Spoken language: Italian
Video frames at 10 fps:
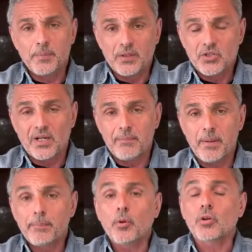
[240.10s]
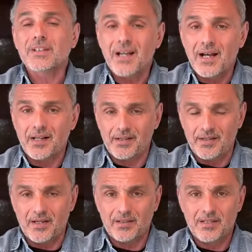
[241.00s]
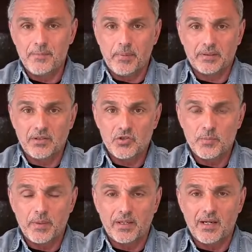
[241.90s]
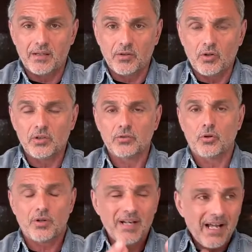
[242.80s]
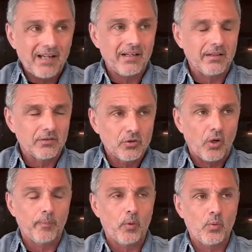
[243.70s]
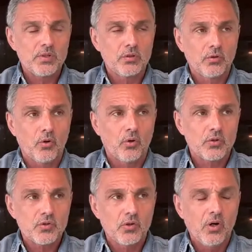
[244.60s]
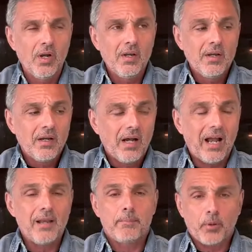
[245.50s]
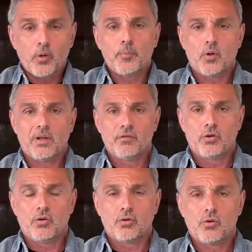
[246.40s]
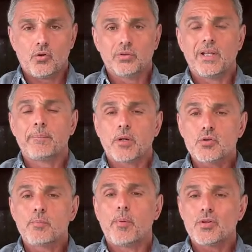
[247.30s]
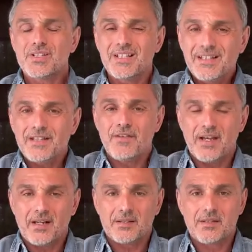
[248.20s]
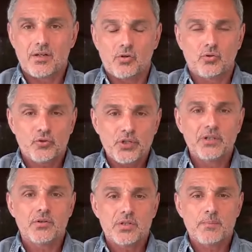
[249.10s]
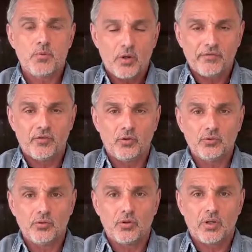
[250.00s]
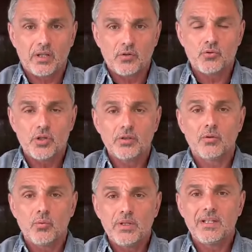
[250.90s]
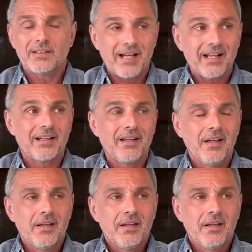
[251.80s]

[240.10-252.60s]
piacerebbe portare a chi parteciperà, no? il tornare dopo questo corso al proprio lavoro con dei presupposti diversi, conoscendosi più a fondo e riuscendo quindi a dare